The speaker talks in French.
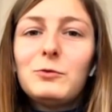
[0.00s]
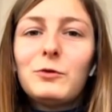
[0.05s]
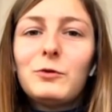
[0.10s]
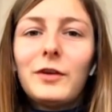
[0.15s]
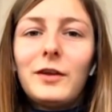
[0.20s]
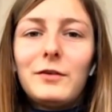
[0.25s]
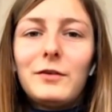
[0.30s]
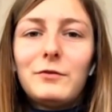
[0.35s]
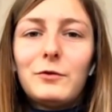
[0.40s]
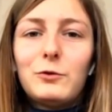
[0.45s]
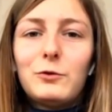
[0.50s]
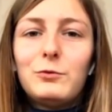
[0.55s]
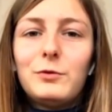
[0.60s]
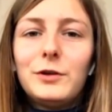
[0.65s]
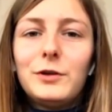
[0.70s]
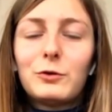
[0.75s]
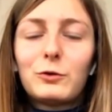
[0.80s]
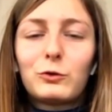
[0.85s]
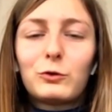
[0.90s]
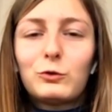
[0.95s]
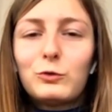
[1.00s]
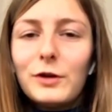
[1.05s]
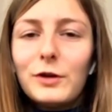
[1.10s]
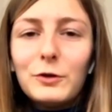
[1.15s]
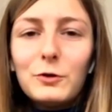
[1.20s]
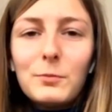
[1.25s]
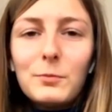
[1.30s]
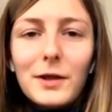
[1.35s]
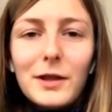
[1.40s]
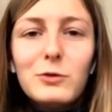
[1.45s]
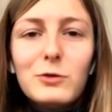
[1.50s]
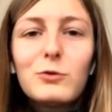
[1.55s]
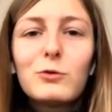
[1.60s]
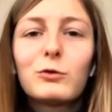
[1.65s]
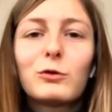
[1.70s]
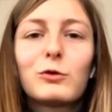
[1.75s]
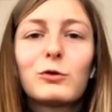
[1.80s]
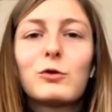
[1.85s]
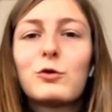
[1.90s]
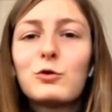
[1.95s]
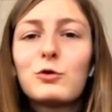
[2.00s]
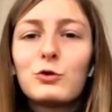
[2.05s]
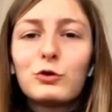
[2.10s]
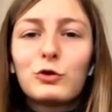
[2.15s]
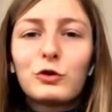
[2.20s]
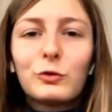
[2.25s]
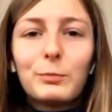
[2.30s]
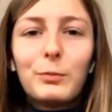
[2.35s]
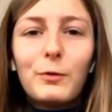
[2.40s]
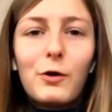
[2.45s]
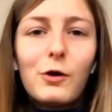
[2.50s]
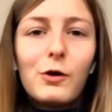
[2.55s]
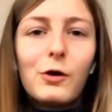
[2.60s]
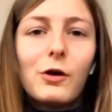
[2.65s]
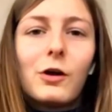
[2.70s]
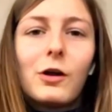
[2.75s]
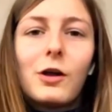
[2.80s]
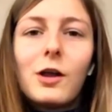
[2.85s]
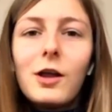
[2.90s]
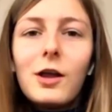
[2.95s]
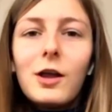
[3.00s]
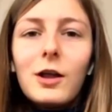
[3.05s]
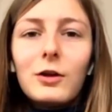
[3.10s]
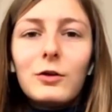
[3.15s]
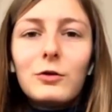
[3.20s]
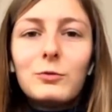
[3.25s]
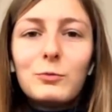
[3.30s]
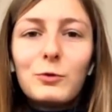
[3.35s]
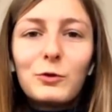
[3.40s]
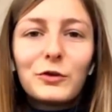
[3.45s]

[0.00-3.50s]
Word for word: nous a évolué dans tous les domaines, donc le, sport, le